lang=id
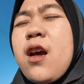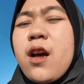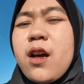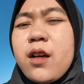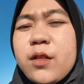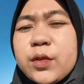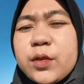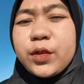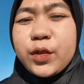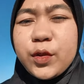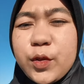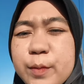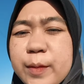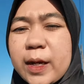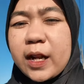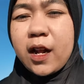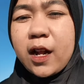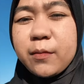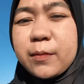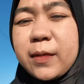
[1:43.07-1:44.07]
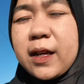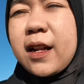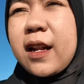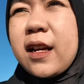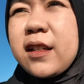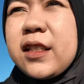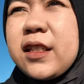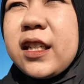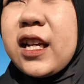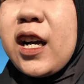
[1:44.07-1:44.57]
aku tuh
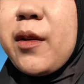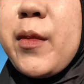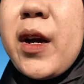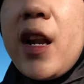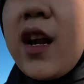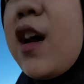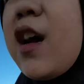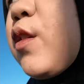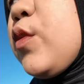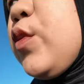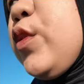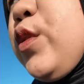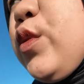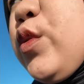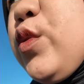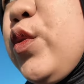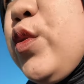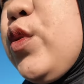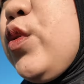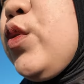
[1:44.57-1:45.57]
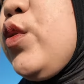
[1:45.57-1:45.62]
barang-barang di kamar aku itu